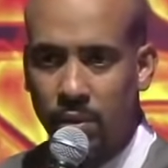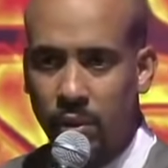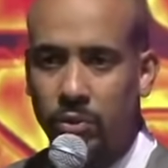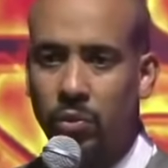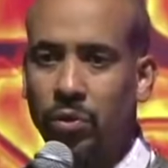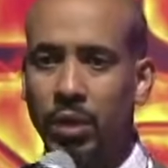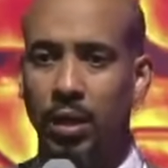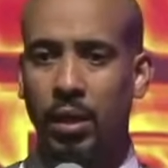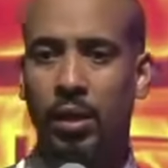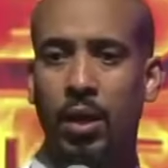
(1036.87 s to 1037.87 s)
Escuchen,
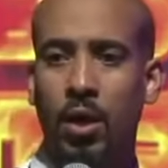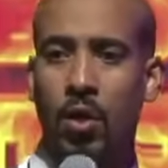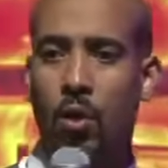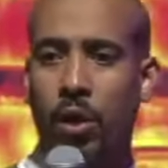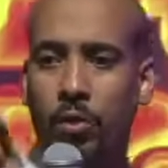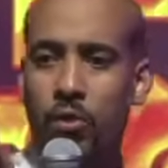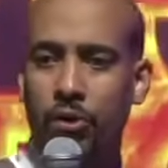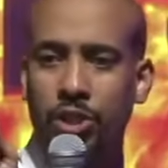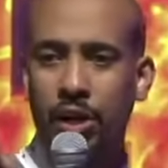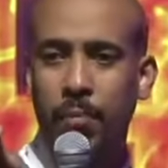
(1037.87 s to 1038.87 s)
lo que uno
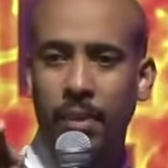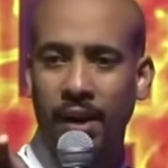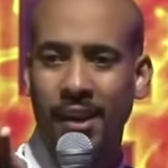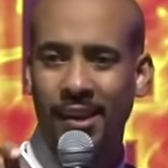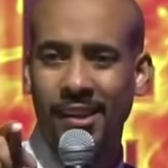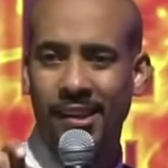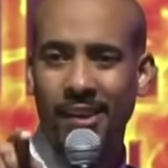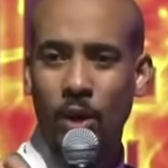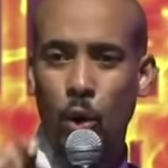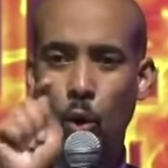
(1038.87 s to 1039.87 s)
siembra,
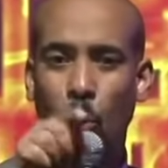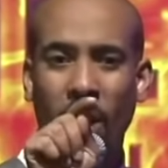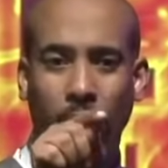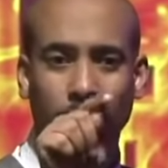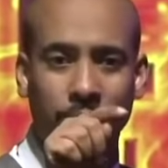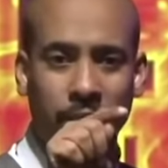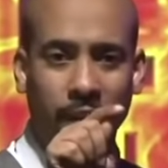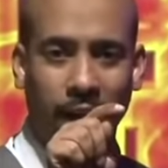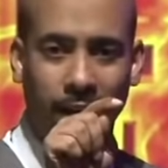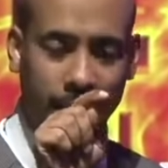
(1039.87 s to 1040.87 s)
lo va a cosechar.